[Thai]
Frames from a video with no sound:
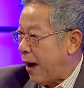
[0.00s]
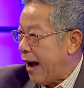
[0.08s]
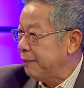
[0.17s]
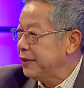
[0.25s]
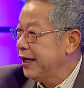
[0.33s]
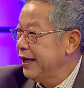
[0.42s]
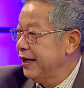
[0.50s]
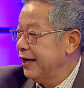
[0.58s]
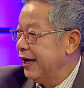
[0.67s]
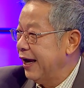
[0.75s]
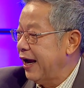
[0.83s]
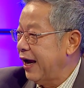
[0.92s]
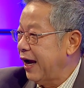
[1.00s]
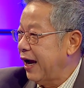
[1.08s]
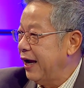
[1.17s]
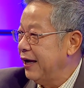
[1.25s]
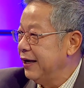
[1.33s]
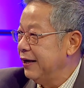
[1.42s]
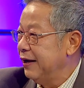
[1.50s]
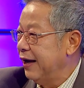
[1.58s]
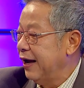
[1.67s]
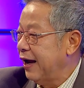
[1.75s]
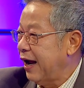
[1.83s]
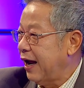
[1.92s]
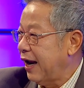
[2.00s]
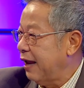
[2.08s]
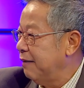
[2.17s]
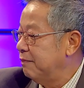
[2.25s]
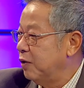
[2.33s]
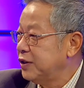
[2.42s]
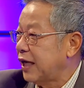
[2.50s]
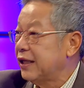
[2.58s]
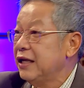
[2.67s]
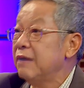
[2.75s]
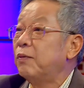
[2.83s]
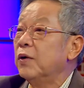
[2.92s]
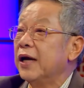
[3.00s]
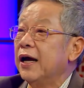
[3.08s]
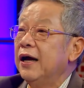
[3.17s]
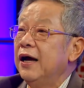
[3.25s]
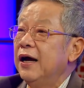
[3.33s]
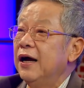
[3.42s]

ความที่อะไรบริษัทที่ญี่ปุ่นน่ะ